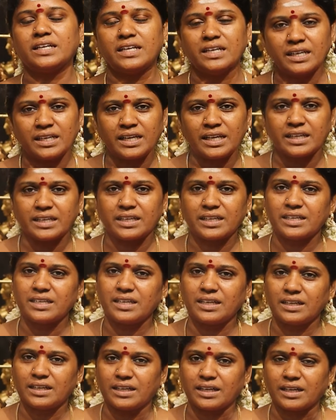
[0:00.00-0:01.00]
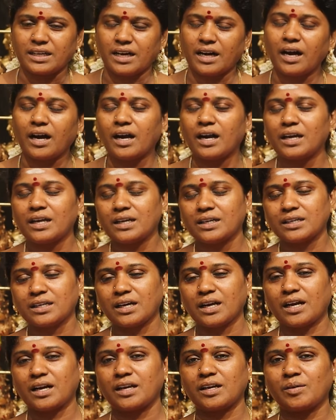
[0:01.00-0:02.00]
இன்றைக்கின்னு இல்லை
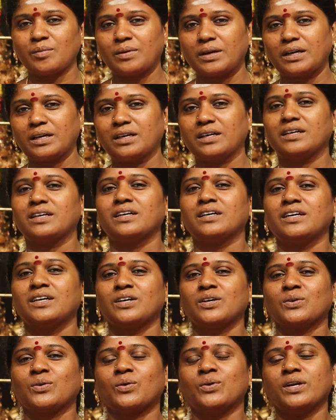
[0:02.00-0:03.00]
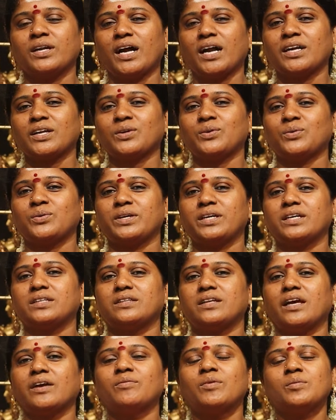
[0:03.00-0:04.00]
காலங்காலமாக கொண்டாடக்கூடிய
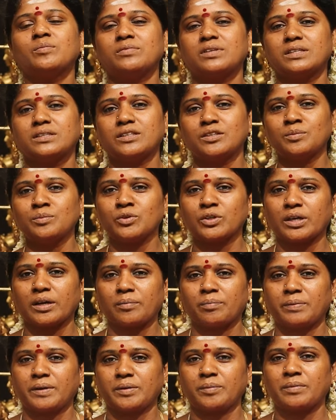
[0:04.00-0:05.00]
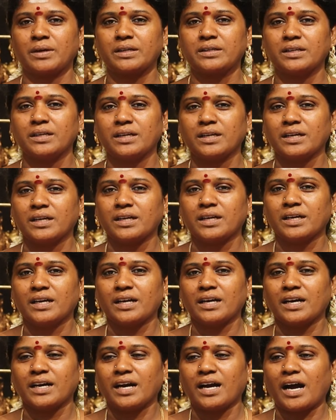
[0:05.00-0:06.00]
தெய்வம் வந்து முருகப்பெருமான்
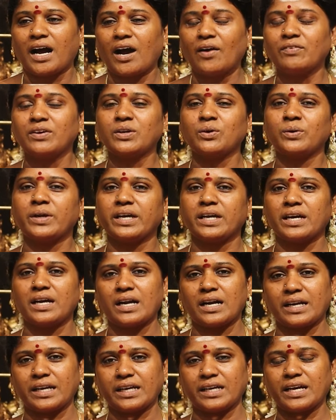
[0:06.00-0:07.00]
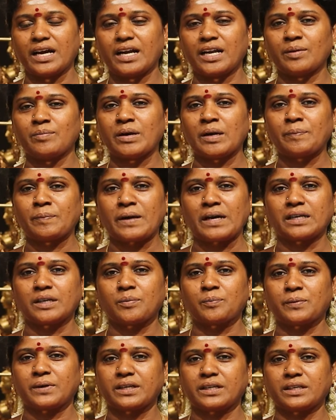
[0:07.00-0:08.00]
அவருடைய அடையாளமாக
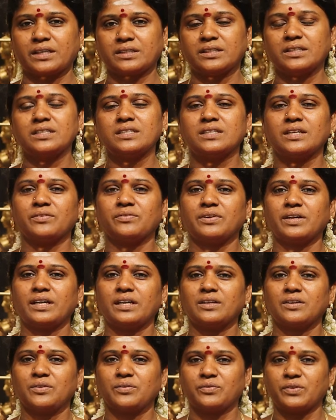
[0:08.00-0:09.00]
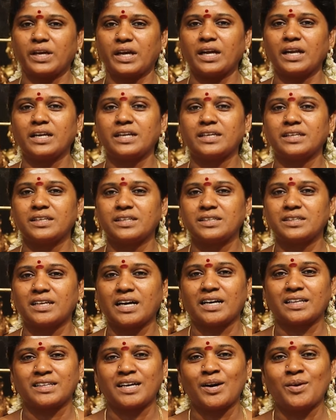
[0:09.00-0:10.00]
பார்க்கப்படுறது இந்த வேல் வேல்
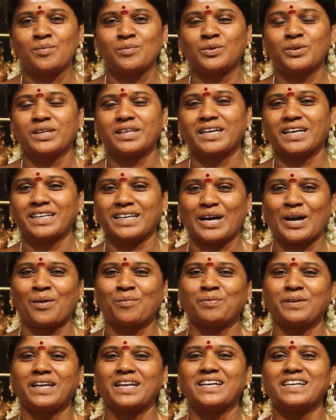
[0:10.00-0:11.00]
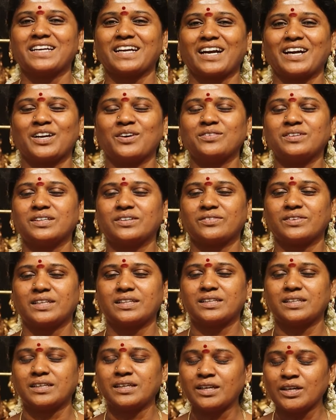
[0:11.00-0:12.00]
இருந்தால் தான் முருகர் அப்படின்ற அளவுக்கு
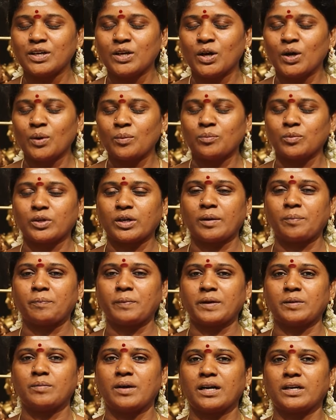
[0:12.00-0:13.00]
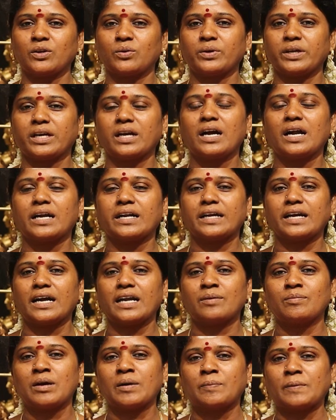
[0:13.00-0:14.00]
வந்து முருகப்பெருமானுடைய
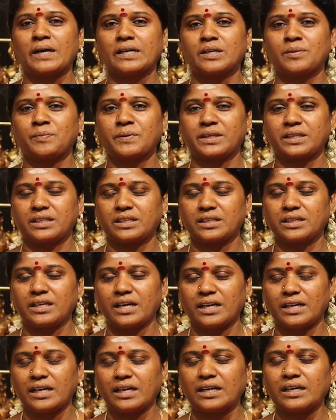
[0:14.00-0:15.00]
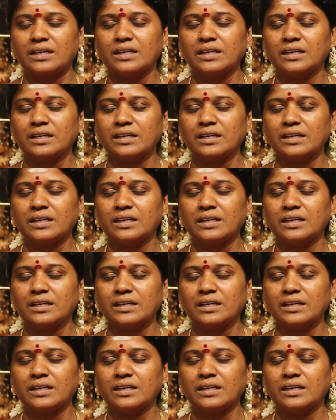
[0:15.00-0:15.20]
அடையாளமாக பார்க்கப்படுறது ஏன்னா